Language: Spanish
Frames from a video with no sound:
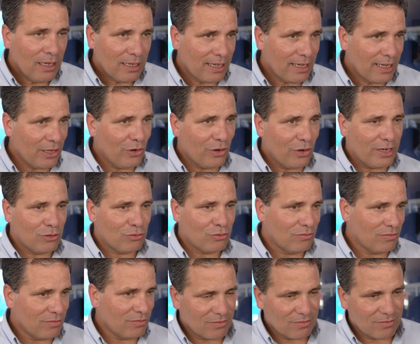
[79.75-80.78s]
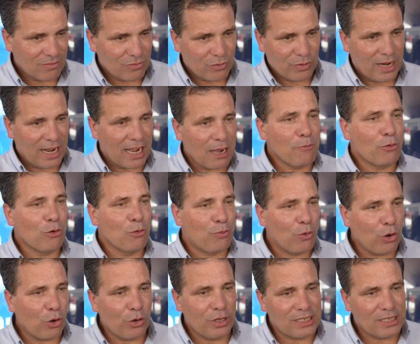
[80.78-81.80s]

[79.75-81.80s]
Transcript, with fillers: que creo que es un, ejemplo un poco de